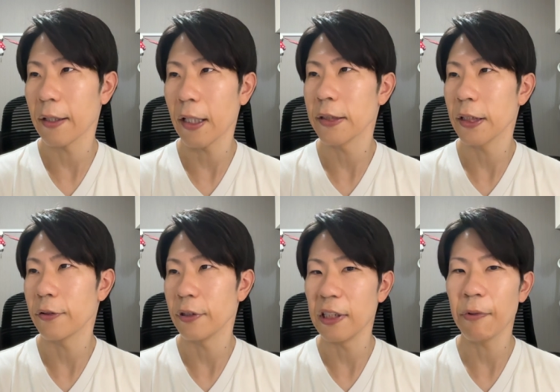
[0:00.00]
会社員
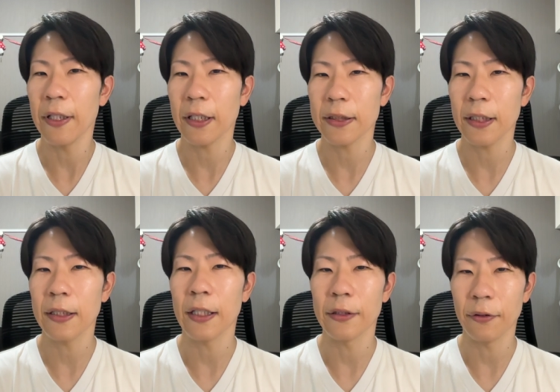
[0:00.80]
の2倍稼が
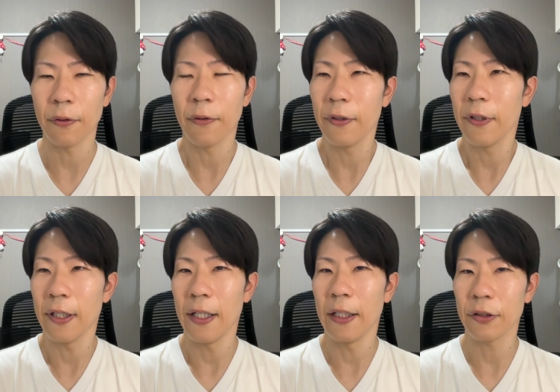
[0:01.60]
ないと、
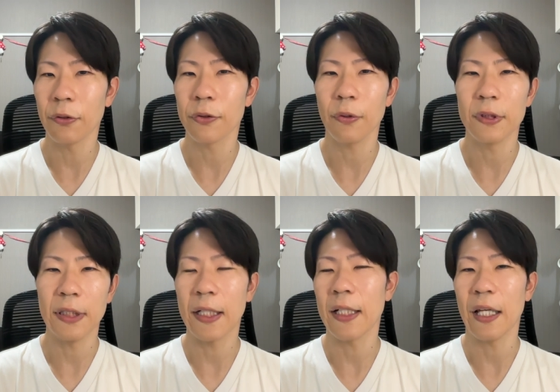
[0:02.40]
えー、トントンに
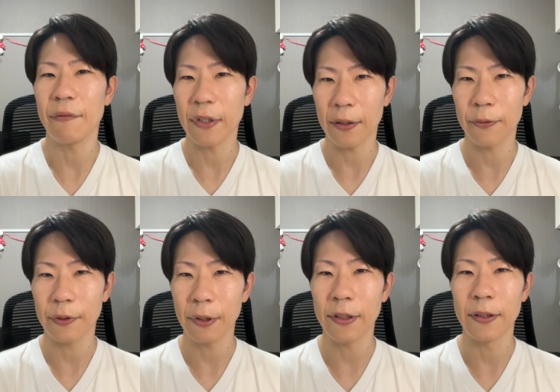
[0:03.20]
ならないみたいなこと
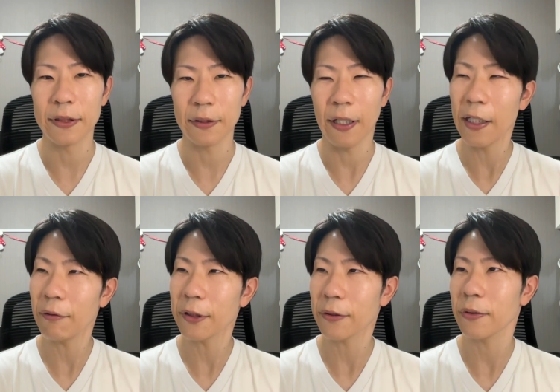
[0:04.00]
言われてるんですけど、あれ
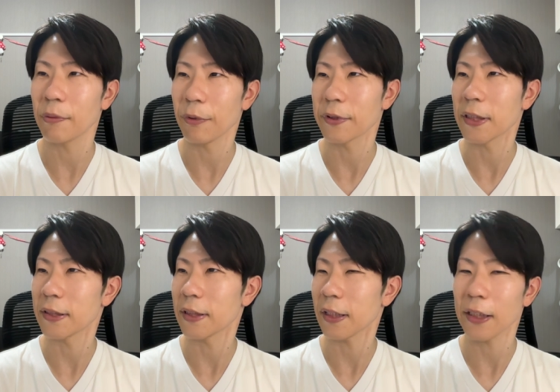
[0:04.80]
はちょっと僕全
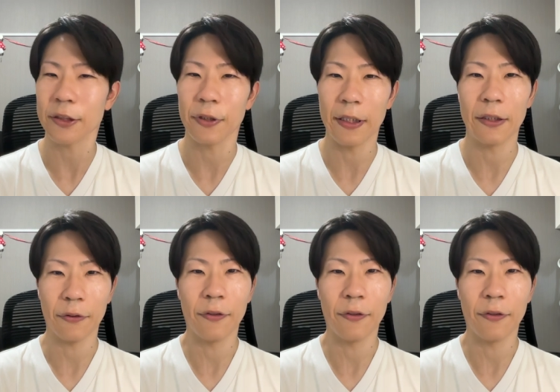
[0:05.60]
然正しくないなと